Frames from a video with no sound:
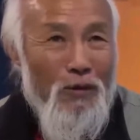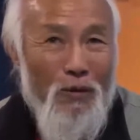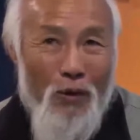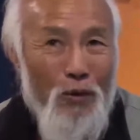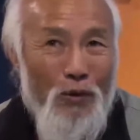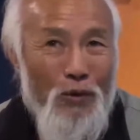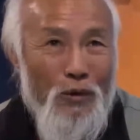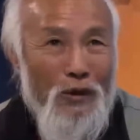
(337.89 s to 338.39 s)

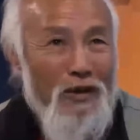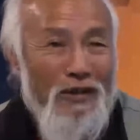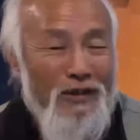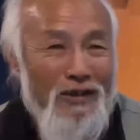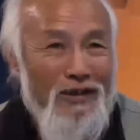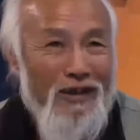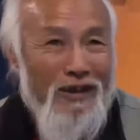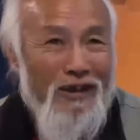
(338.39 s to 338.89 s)
恐惧的
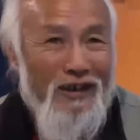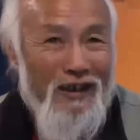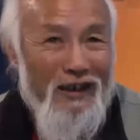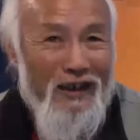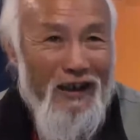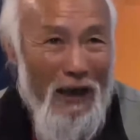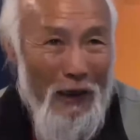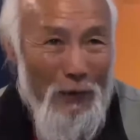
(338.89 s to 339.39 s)
这个
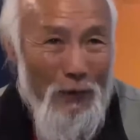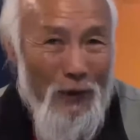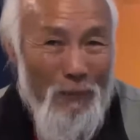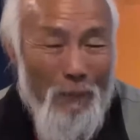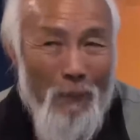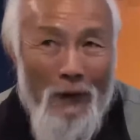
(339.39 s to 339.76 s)
感觉，